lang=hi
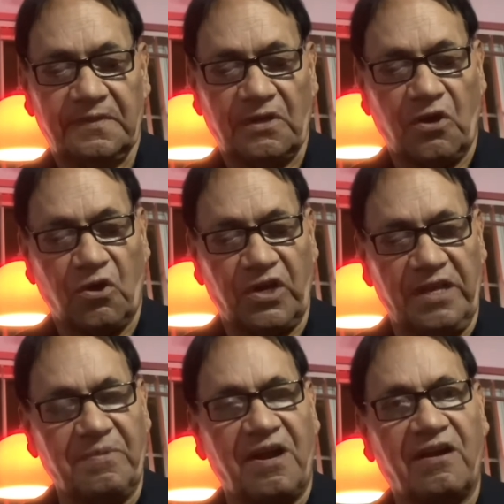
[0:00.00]
और
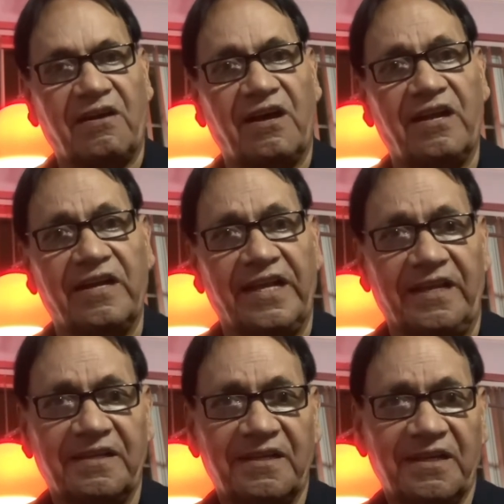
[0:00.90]
इमरान खान ने
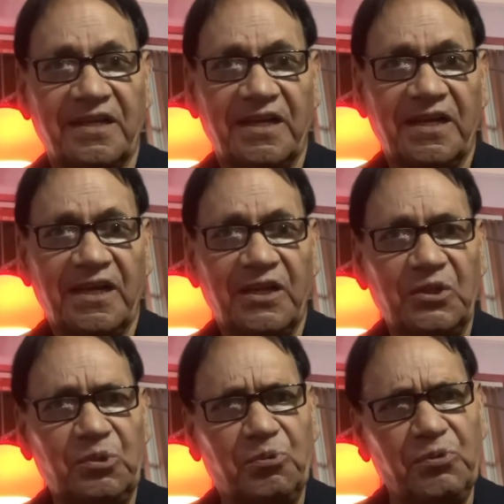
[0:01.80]

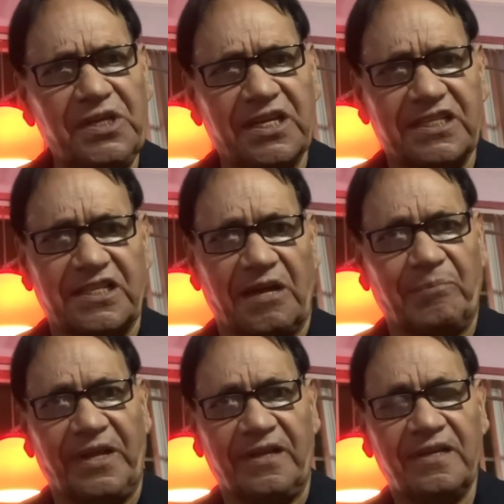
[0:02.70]
दुनिया के
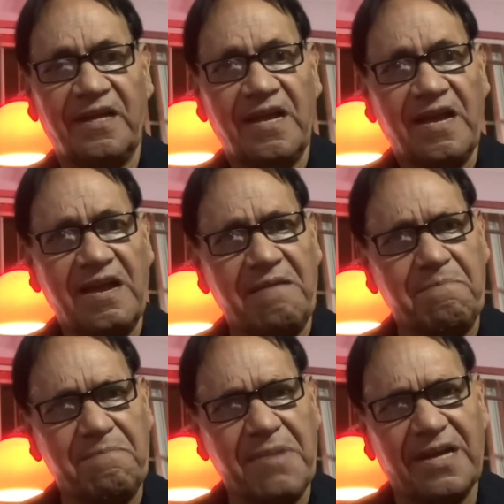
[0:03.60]
सामने
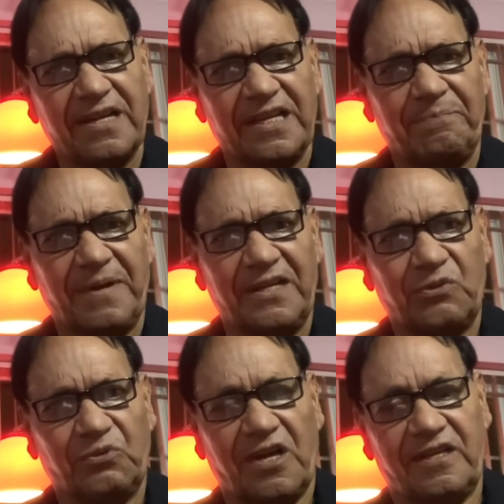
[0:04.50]
अमेरिका की पेंटर
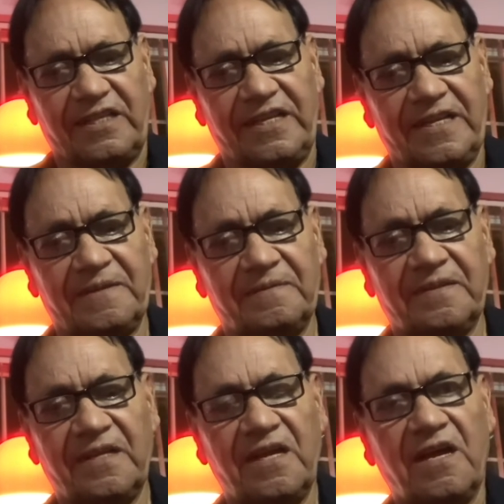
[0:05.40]
उतार दी है
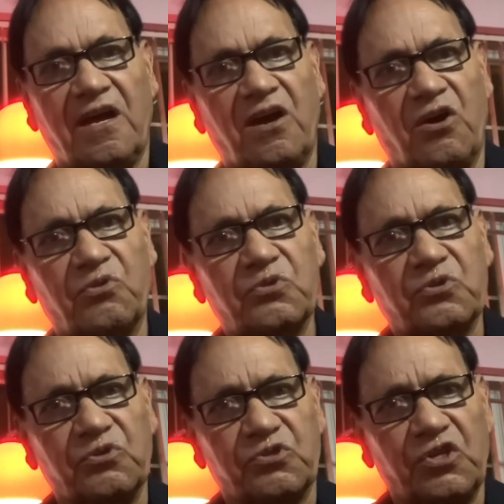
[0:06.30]
और
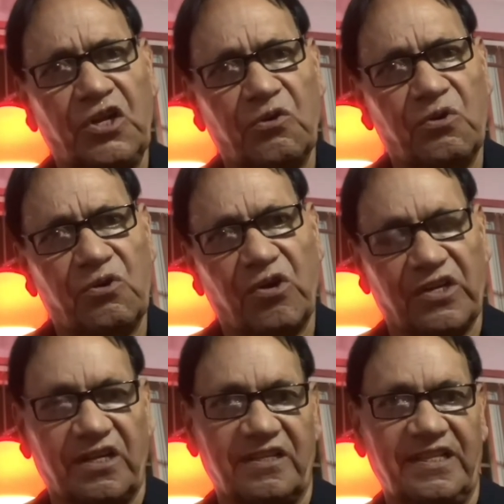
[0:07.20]
उसको जलीलो खौर
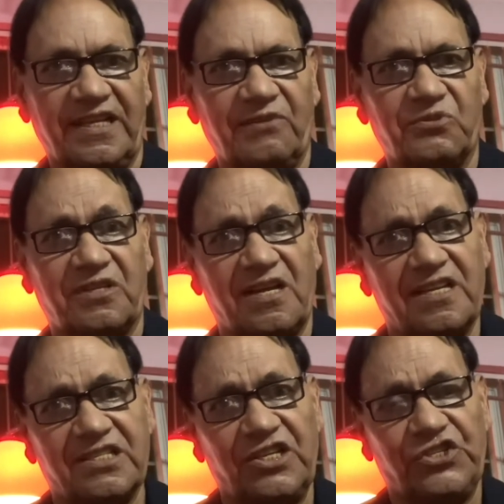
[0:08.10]
कर दिया है उसका
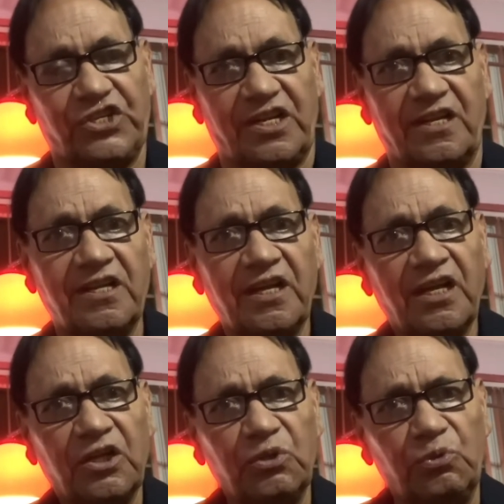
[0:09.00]
असली चेहरा
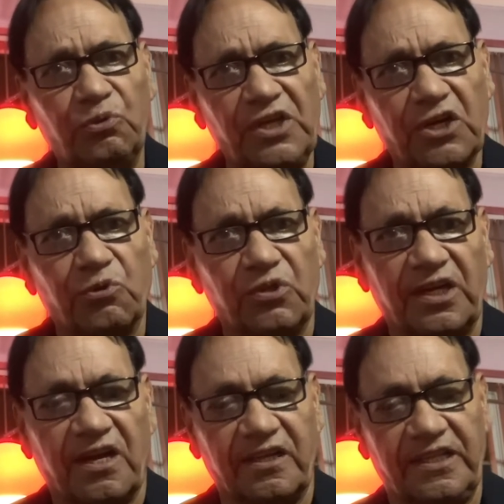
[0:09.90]
दुनिया को
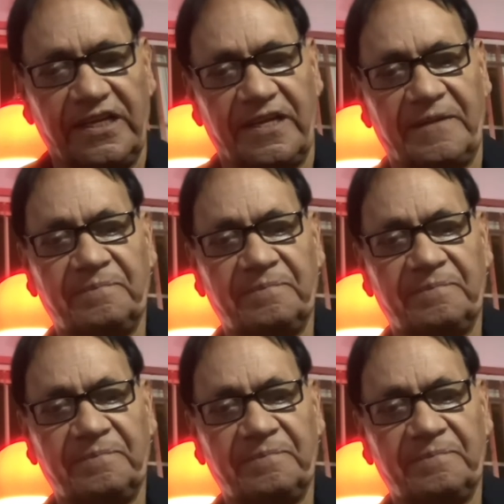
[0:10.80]
दिखा दिया है